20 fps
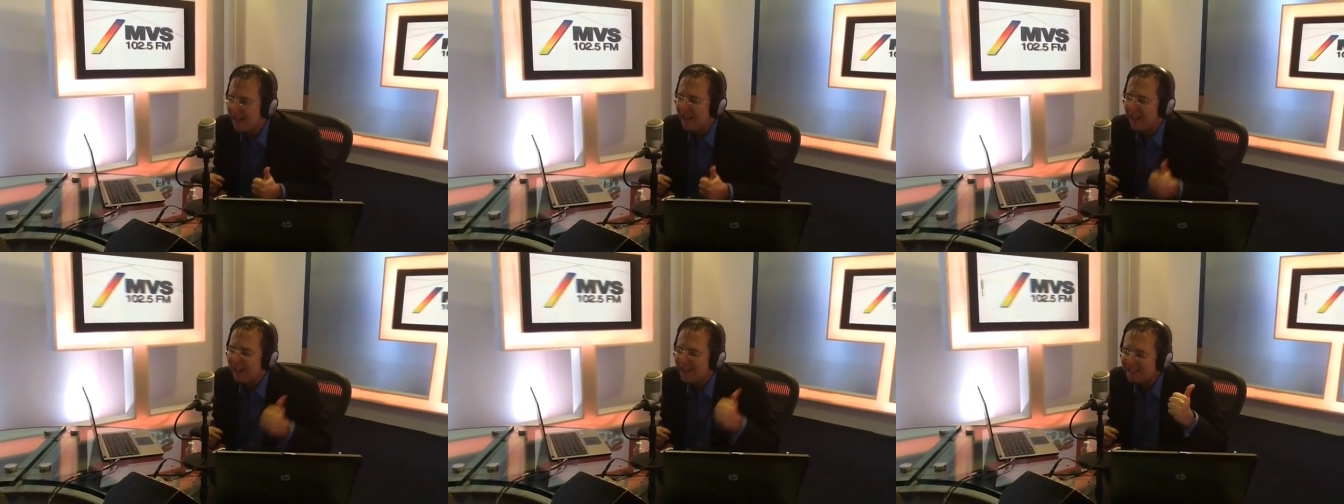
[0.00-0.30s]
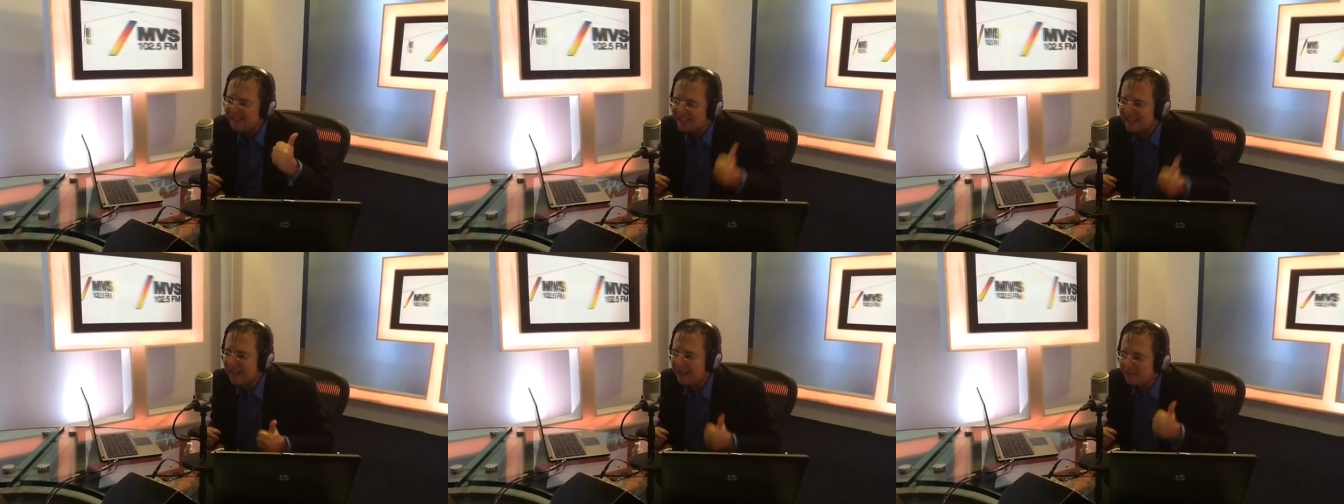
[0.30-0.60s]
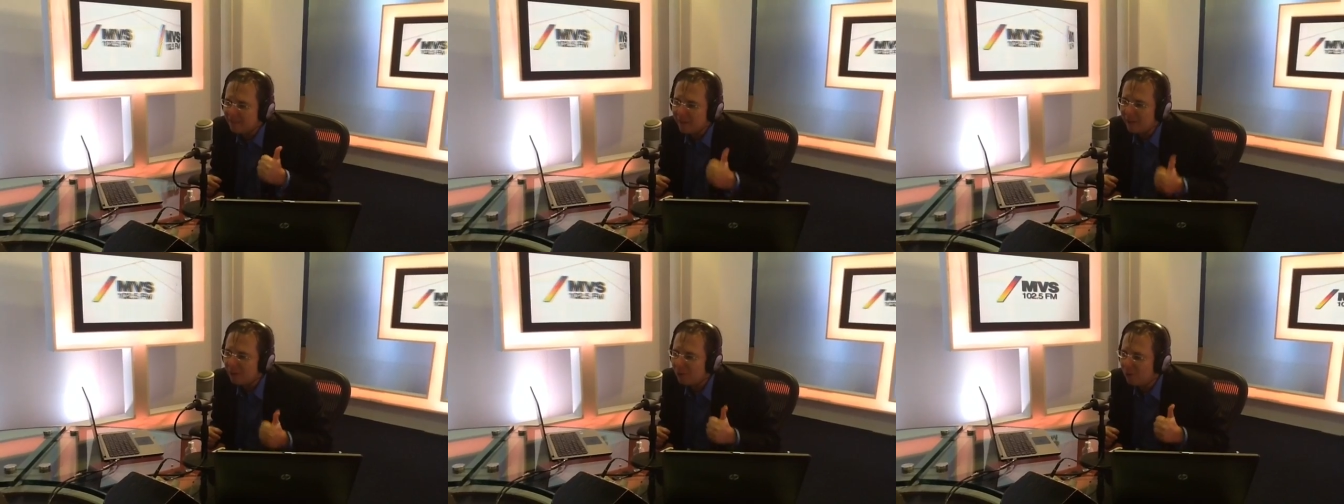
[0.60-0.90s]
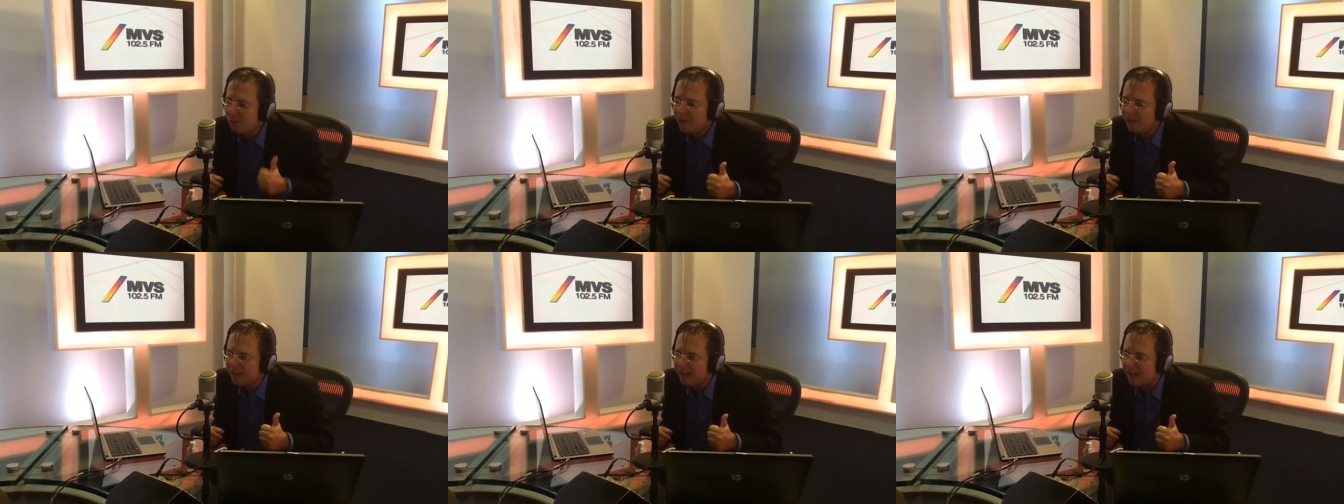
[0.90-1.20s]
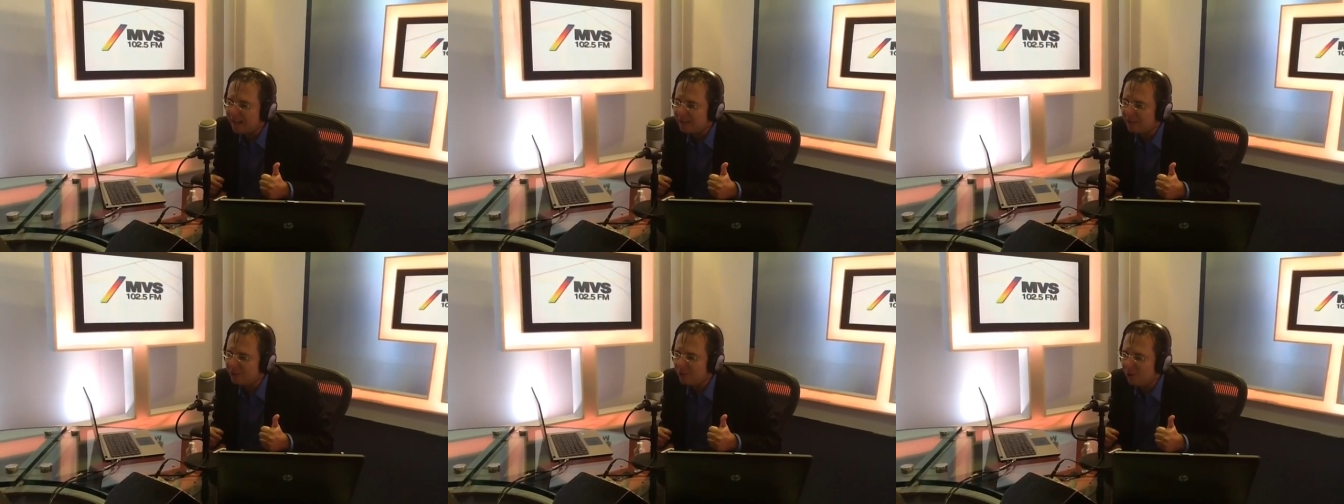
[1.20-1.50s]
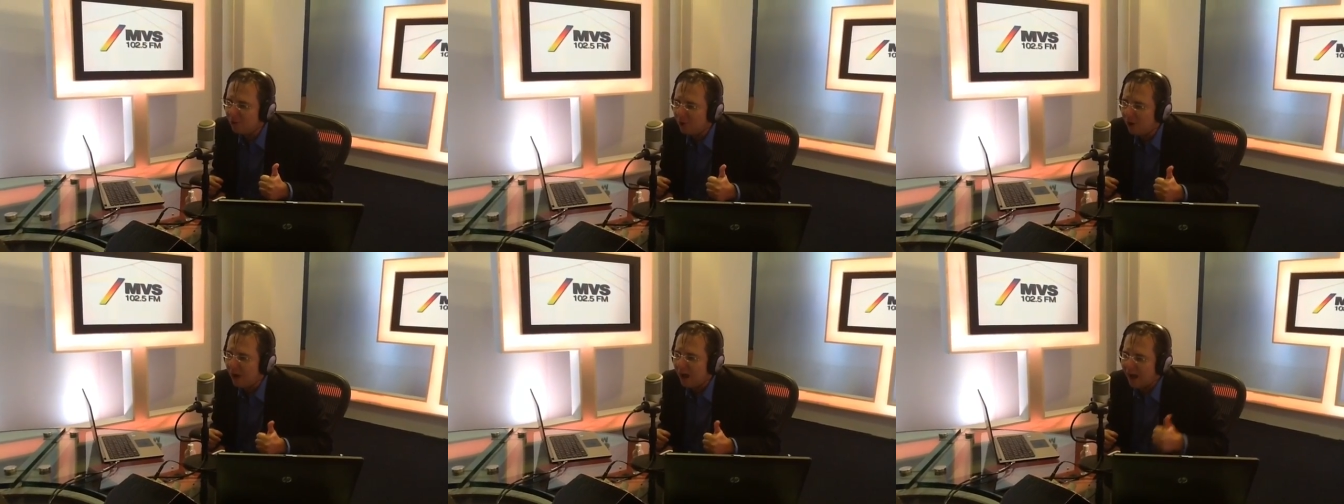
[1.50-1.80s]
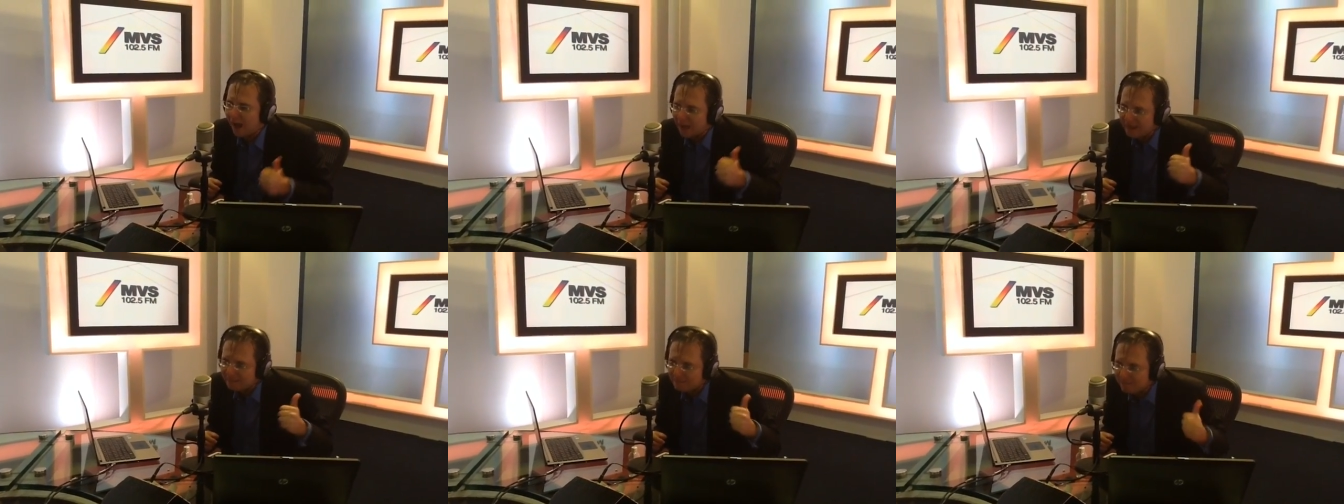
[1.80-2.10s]
estar perjudicando
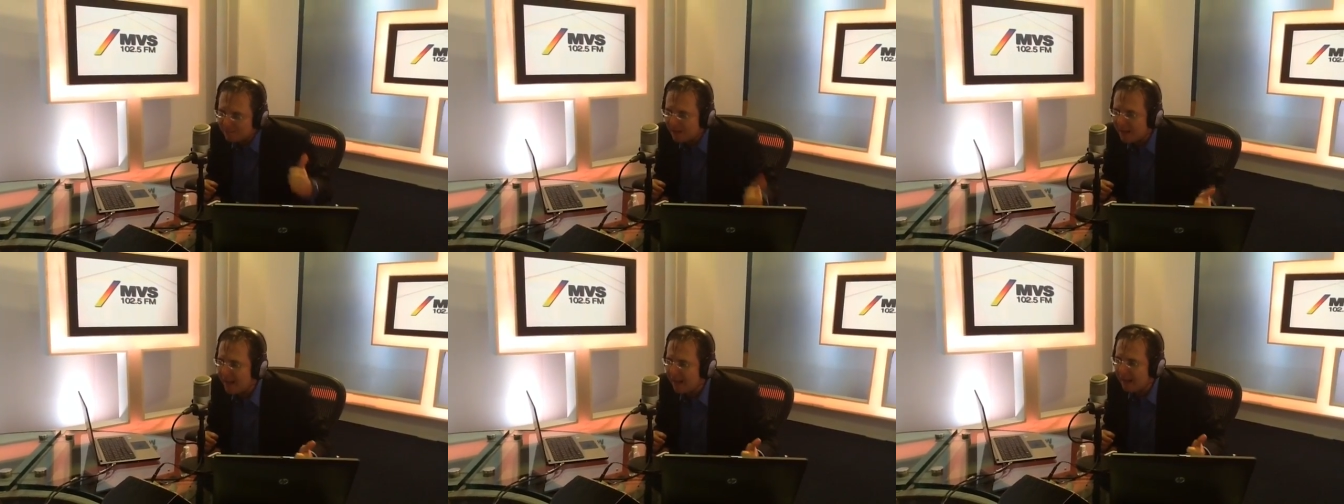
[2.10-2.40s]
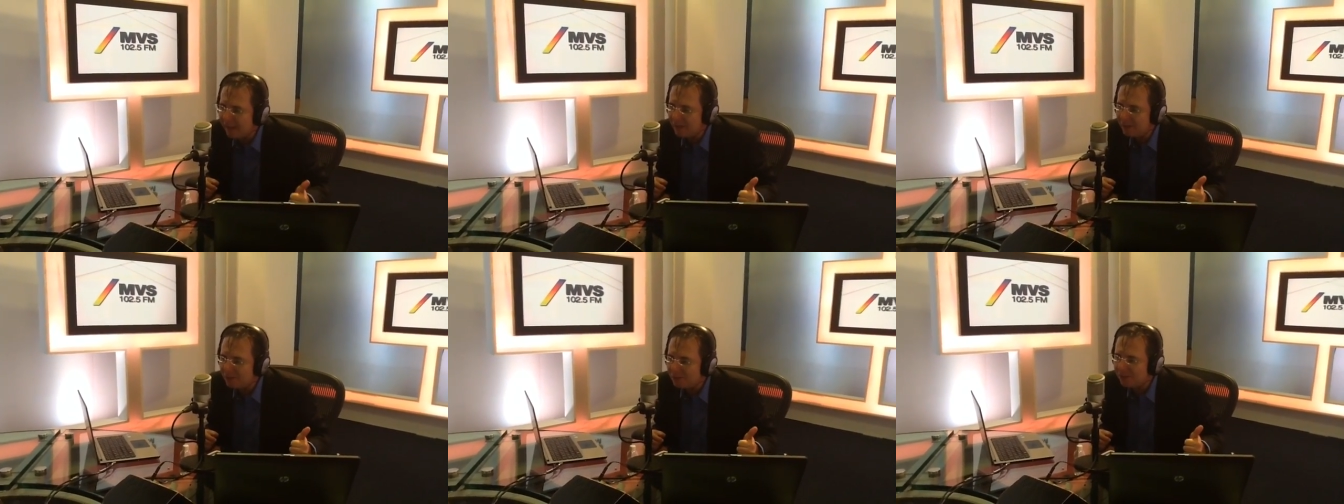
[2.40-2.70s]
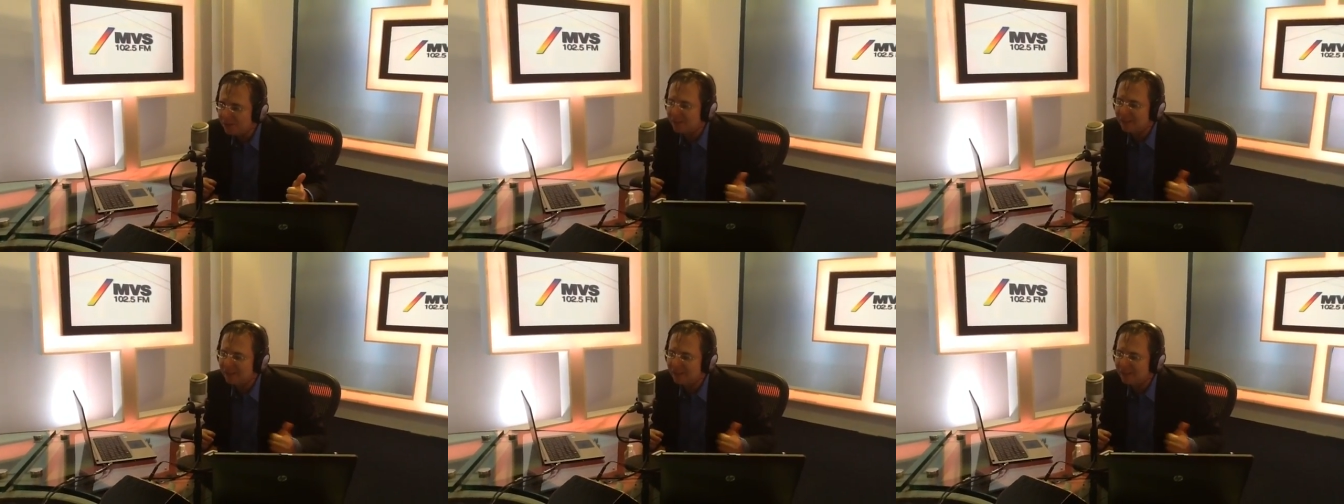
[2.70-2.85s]
a empleados,